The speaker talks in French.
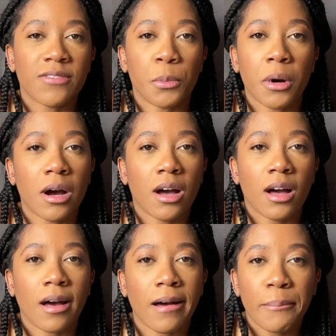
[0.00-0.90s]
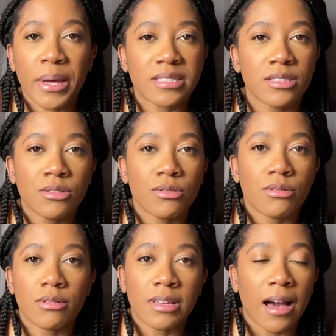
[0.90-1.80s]
vraiment un, piercing,
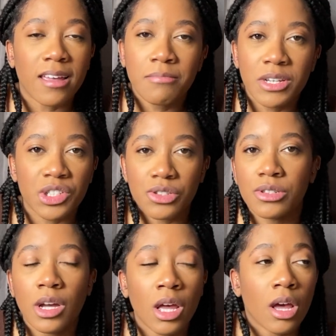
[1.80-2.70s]
il n'y a rien de méchant